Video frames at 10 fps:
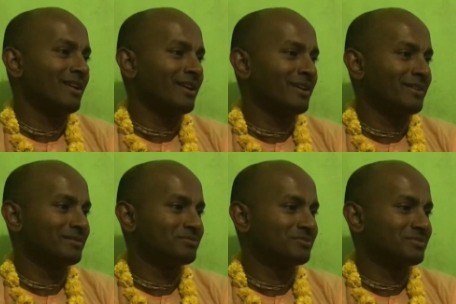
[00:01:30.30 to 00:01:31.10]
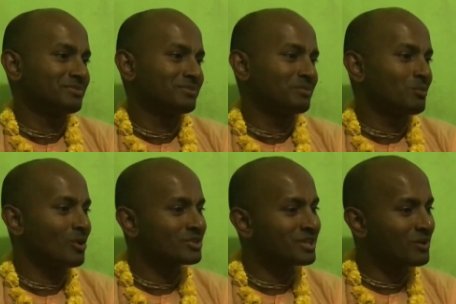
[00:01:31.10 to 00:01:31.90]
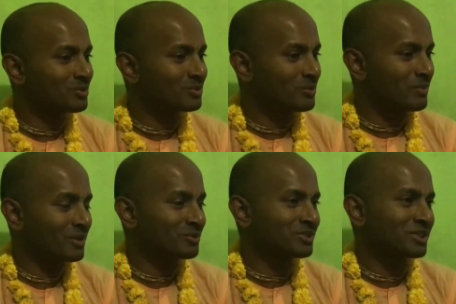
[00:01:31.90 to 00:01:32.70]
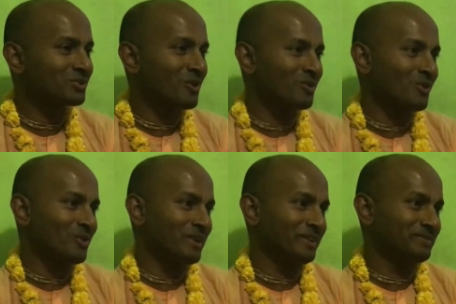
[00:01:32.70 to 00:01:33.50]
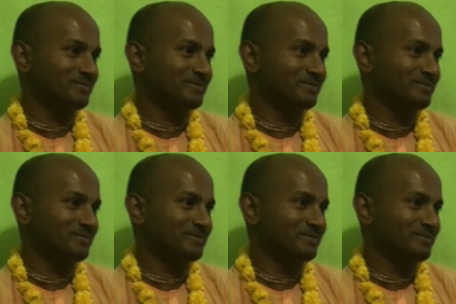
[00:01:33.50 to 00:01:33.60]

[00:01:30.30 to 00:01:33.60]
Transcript: হ্যাঁ, মশাও তো মানুষের সঙ্গ করে